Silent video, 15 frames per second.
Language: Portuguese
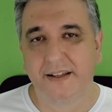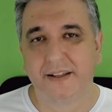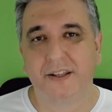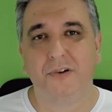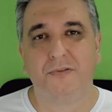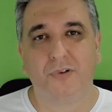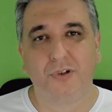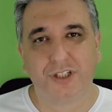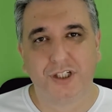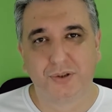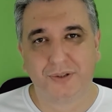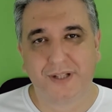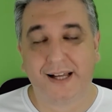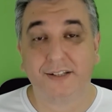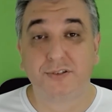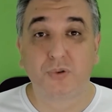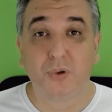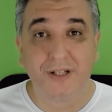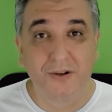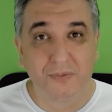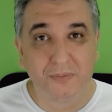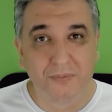que eu vou te ajudar a
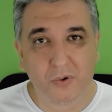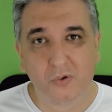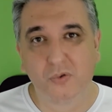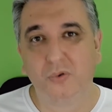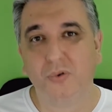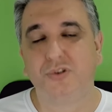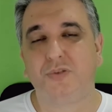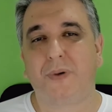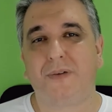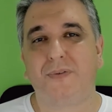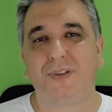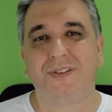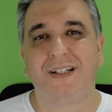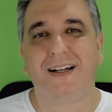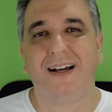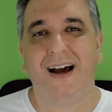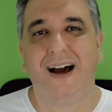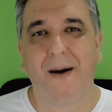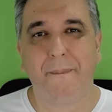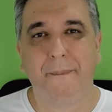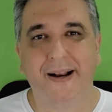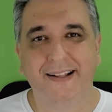escolher um bom curso para você
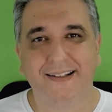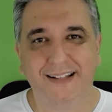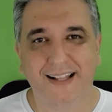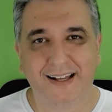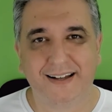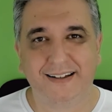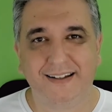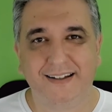aprender.